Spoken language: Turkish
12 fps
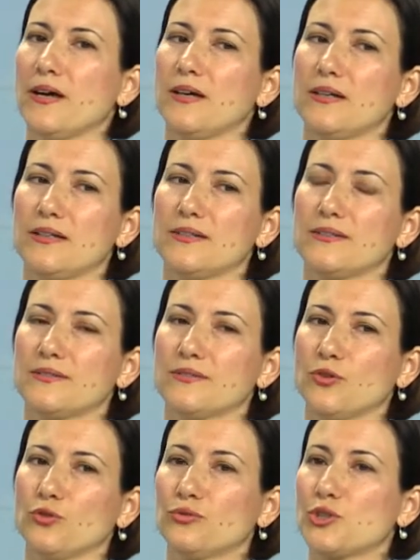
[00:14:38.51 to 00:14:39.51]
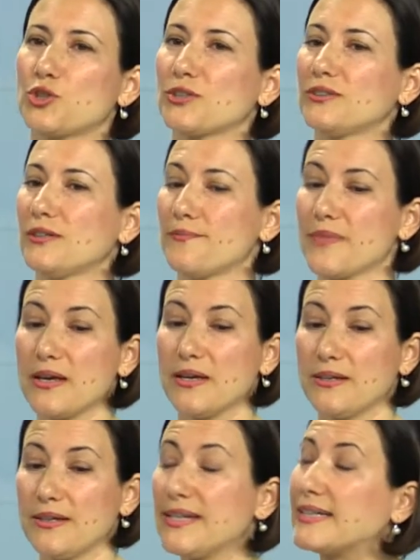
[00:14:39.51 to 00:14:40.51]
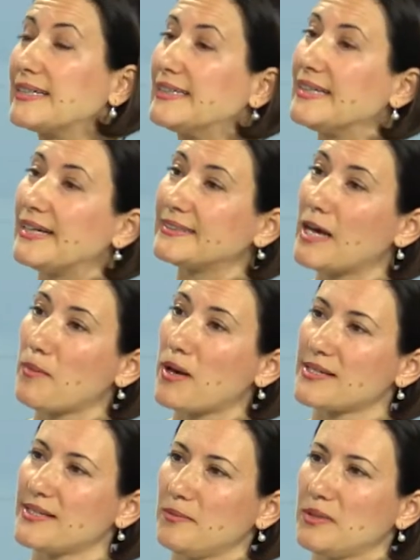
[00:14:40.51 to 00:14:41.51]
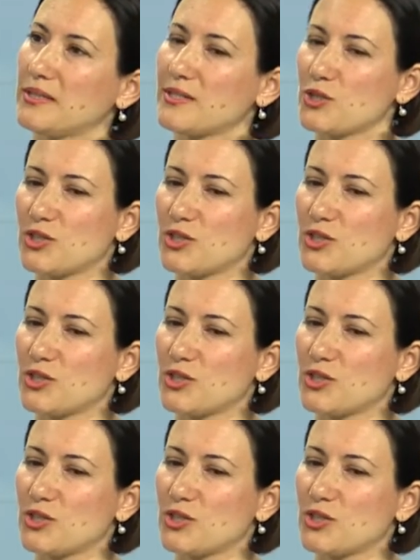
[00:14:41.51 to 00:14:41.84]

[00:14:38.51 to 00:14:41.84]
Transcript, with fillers: Ee, onun dışında e, yine kıyılardan bahsedebiliriz.